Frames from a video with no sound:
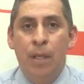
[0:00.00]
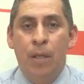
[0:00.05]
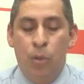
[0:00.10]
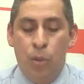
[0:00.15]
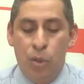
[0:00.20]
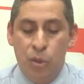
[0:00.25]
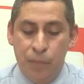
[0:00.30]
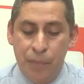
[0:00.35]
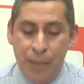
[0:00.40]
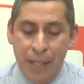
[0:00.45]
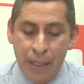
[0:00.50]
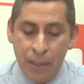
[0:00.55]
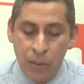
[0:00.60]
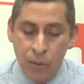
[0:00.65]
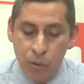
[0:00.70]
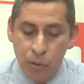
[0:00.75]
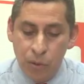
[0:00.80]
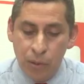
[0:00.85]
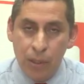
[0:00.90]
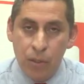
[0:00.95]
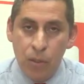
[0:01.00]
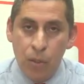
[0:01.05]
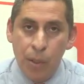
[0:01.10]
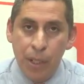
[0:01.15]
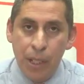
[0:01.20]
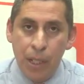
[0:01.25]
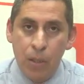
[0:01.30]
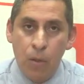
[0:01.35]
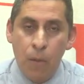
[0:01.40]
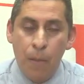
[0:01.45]
los versos que yo
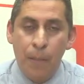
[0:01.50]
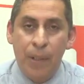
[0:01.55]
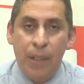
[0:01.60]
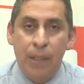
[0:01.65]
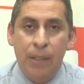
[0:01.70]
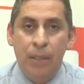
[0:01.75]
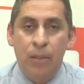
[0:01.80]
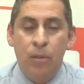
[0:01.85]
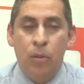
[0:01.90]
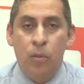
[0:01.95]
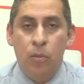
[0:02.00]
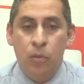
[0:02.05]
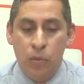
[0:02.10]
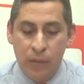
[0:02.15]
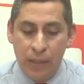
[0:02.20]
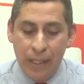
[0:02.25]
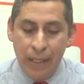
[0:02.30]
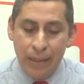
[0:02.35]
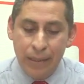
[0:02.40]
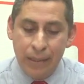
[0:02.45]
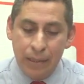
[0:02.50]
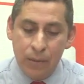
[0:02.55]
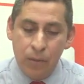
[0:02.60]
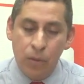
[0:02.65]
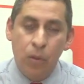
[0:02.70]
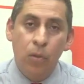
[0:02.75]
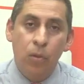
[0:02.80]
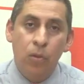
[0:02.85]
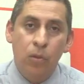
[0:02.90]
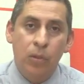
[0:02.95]
voy a compartir con usted, que
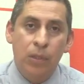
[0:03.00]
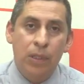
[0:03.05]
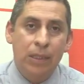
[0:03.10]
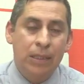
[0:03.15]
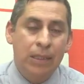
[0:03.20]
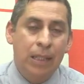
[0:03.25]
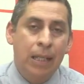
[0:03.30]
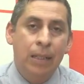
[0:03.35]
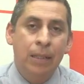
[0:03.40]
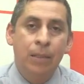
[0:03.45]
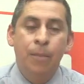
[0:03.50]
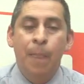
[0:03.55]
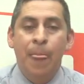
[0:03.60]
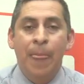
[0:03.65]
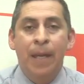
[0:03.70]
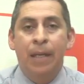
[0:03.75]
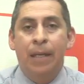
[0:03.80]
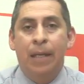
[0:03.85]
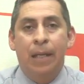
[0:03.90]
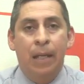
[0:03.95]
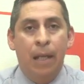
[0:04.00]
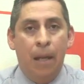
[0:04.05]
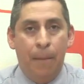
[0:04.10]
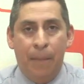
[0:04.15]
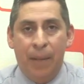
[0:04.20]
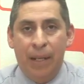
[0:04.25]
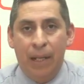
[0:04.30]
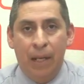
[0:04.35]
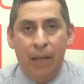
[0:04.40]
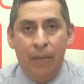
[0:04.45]
todos están en la
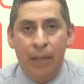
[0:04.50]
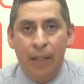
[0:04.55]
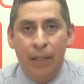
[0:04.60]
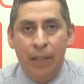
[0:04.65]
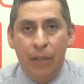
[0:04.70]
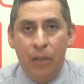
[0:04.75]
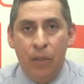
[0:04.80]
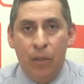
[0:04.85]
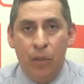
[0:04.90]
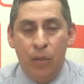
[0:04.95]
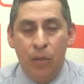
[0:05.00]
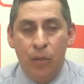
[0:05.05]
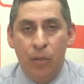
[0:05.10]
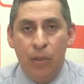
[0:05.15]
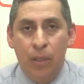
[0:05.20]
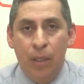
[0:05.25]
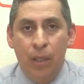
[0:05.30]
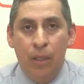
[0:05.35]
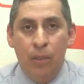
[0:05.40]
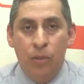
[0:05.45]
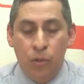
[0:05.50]
palabra de Dios.